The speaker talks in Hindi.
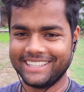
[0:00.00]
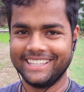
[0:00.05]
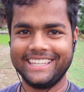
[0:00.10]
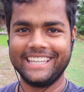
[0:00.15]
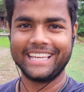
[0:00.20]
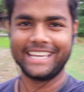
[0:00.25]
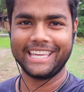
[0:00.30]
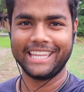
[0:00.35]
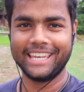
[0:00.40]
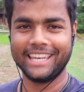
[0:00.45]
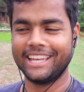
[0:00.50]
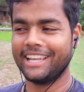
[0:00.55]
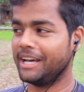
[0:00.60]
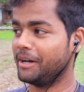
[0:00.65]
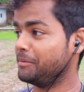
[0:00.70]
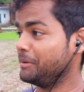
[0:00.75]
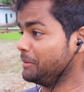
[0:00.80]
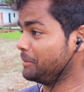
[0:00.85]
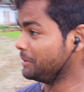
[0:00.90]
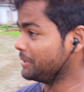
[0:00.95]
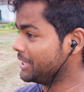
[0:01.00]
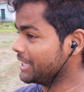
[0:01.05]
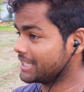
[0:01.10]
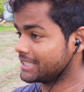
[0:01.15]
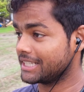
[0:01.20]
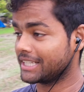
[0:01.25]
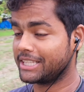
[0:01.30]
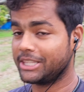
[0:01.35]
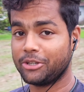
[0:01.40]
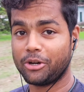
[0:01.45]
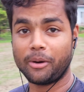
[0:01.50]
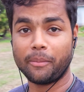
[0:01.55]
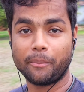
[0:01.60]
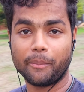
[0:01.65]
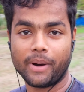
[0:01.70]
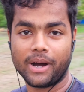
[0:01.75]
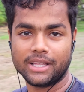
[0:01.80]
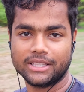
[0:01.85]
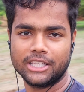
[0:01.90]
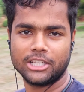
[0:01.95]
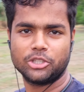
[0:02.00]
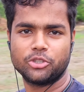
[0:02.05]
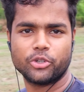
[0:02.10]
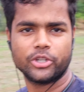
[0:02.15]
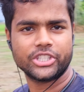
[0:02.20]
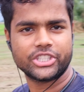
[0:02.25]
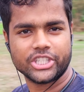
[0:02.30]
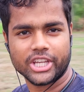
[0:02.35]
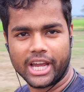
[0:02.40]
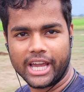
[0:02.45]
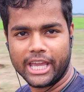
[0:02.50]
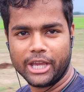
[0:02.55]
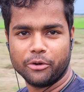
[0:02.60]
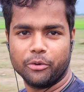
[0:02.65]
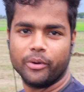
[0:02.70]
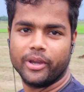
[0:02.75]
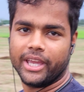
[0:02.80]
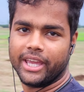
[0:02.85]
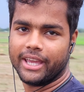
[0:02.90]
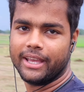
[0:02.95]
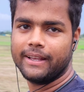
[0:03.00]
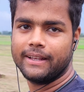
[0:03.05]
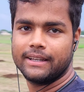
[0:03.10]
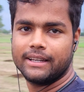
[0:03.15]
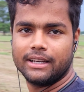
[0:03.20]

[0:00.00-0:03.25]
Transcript: लेकिन अभी भी देख सकते हो आप बादल जो है छाए हुए हैं